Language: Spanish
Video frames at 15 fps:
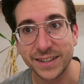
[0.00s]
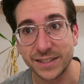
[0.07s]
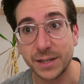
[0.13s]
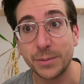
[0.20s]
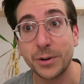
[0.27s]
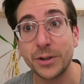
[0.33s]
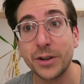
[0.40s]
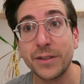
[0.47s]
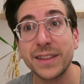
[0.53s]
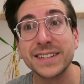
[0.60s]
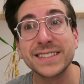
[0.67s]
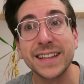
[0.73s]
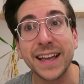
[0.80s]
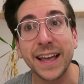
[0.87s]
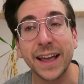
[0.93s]
Llevo yo
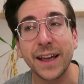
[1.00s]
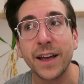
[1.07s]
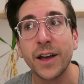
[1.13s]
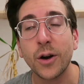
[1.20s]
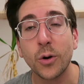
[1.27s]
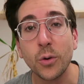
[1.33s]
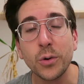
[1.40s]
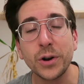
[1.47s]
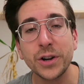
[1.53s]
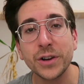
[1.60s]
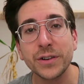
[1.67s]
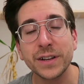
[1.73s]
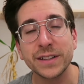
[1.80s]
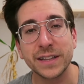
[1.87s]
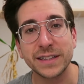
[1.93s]
desde
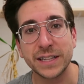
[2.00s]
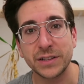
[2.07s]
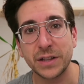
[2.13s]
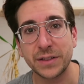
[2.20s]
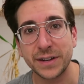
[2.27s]
julio intentando